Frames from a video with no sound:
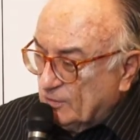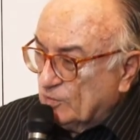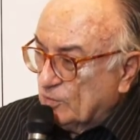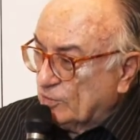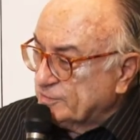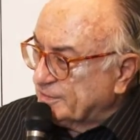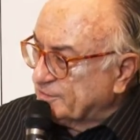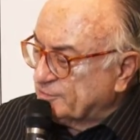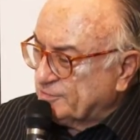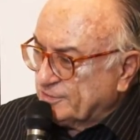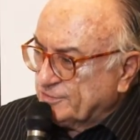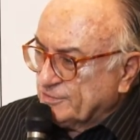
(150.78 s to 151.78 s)
Outra
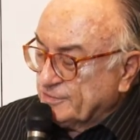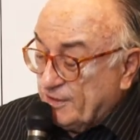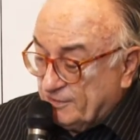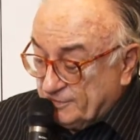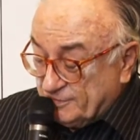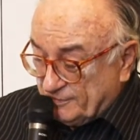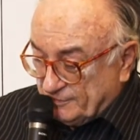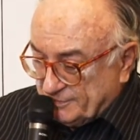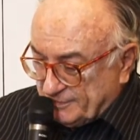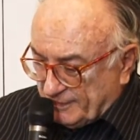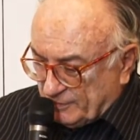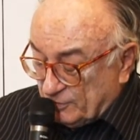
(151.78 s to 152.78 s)
situação, o que, é que
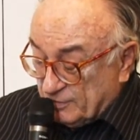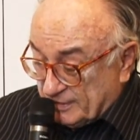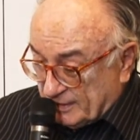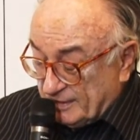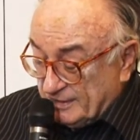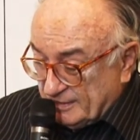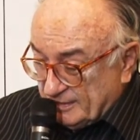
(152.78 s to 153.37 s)
você vai colocar?